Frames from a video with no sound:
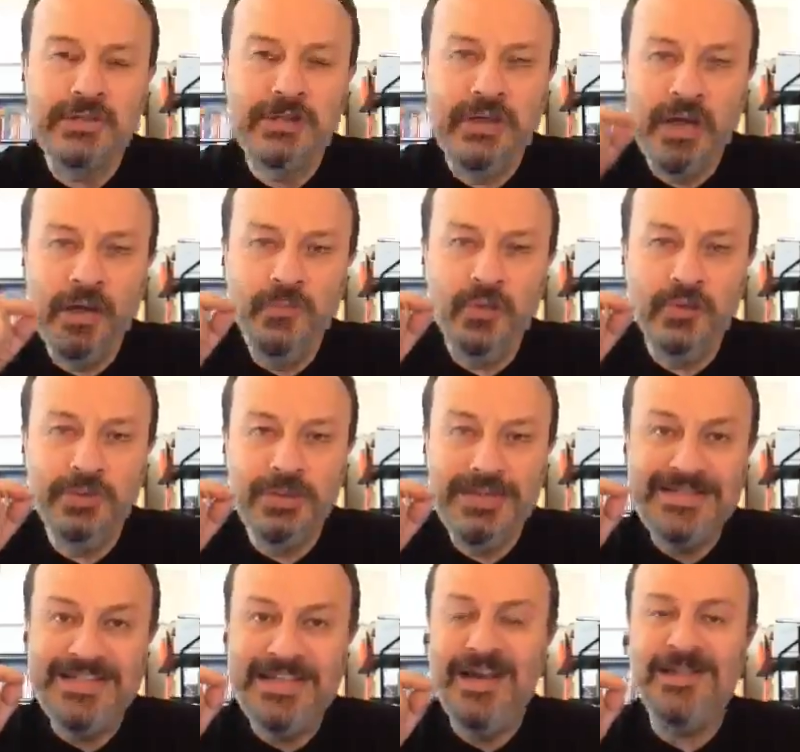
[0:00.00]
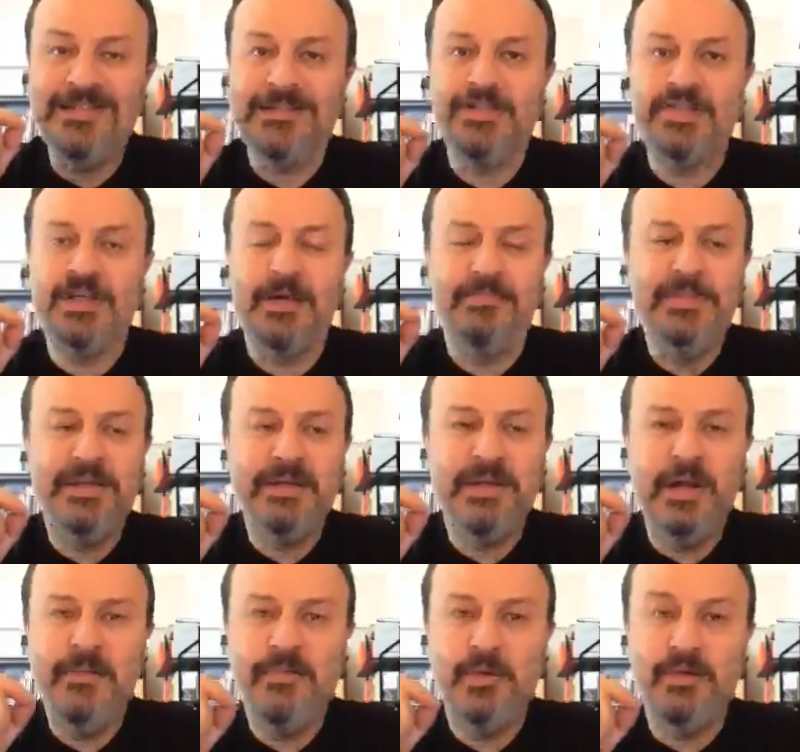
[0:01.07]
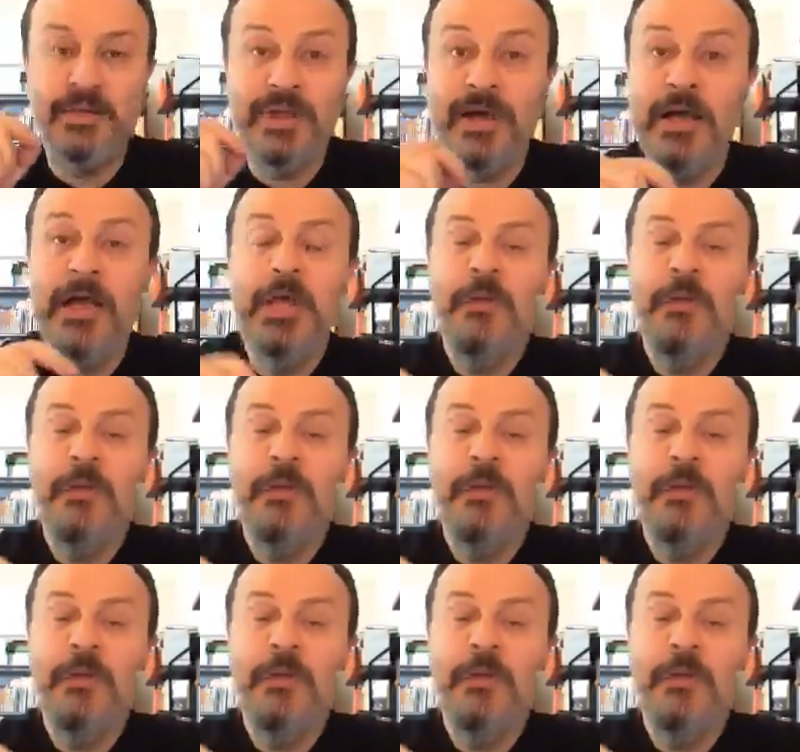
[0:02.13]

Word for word: kamyonda, silah taşıyan bir kamyonda